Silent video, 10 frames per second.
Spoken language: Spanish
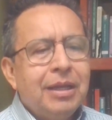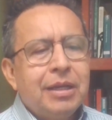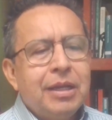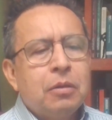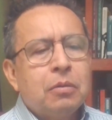
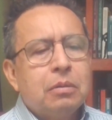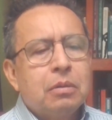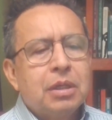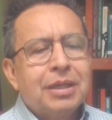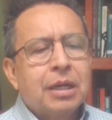El
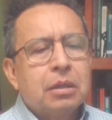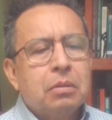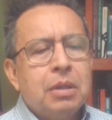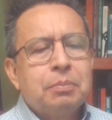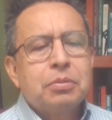ingeniero
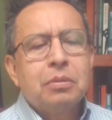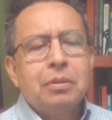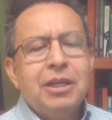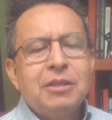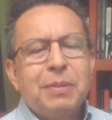Ricardo
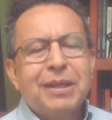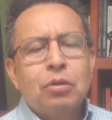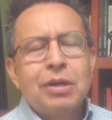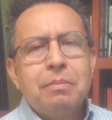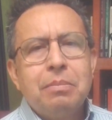Gibson,
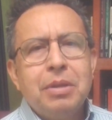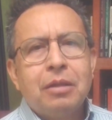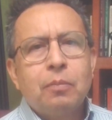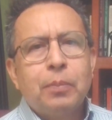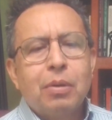inspector
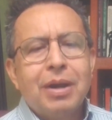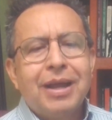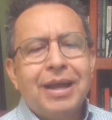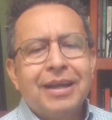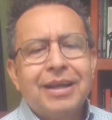enviado
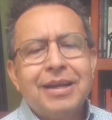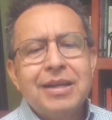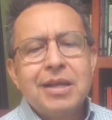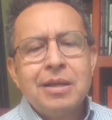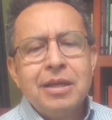por la
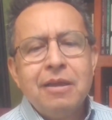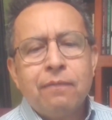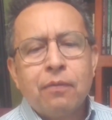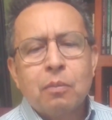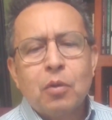agraria,
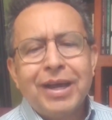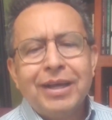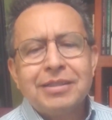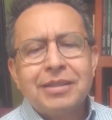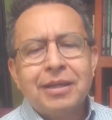
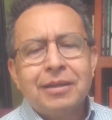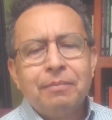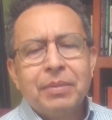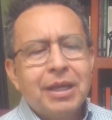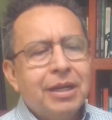informó a
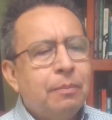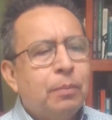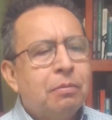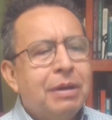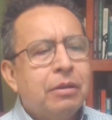esta
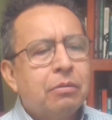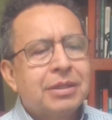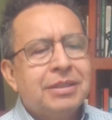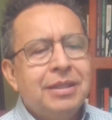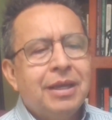que en el
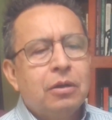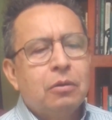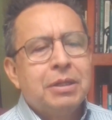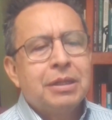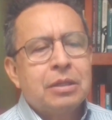poblado
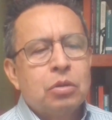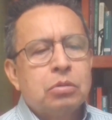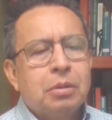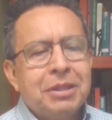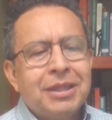residían
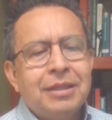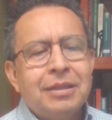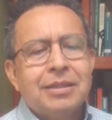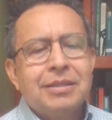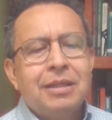98
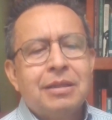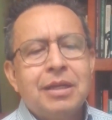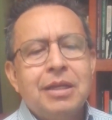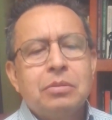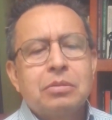
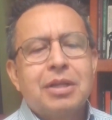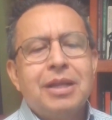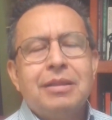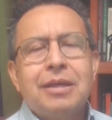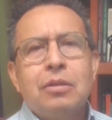habitantes y entre
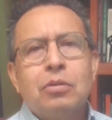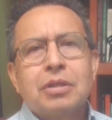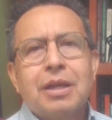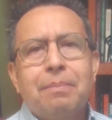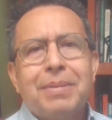ellos
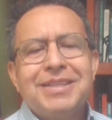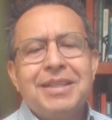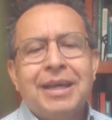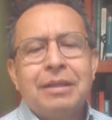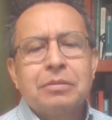32
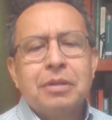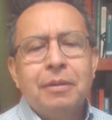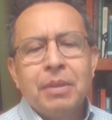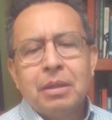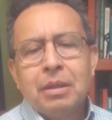
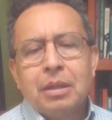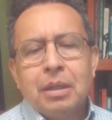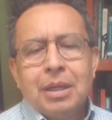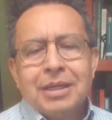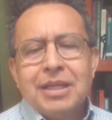capacitados
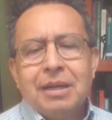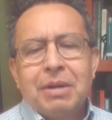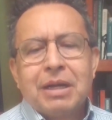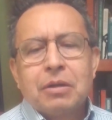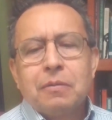
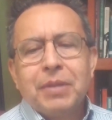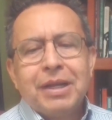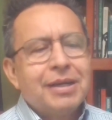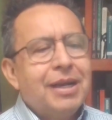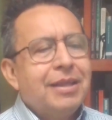sin
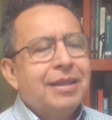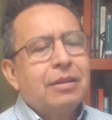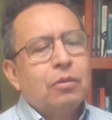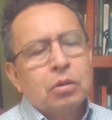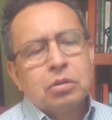embargo, en
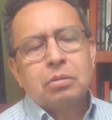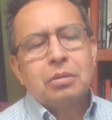realidad,